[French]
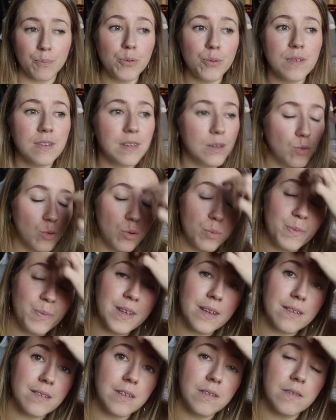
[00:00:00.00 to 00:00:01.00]
petit groupe
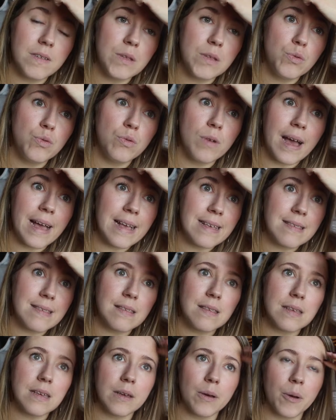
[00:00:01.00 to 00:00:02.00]
d'individus
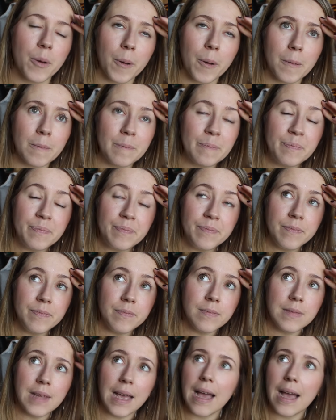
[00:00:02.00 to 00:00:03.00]
assez euh,
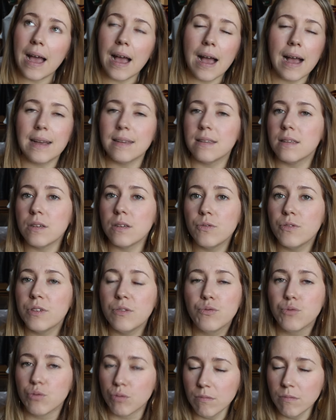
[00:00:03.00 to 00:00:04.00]
assez
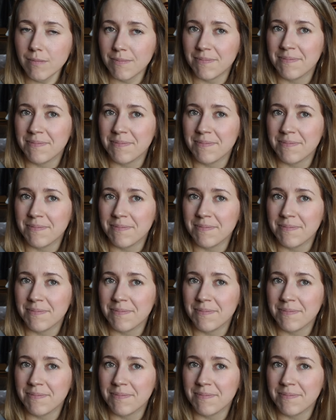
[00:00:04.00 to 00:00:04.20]
fifou.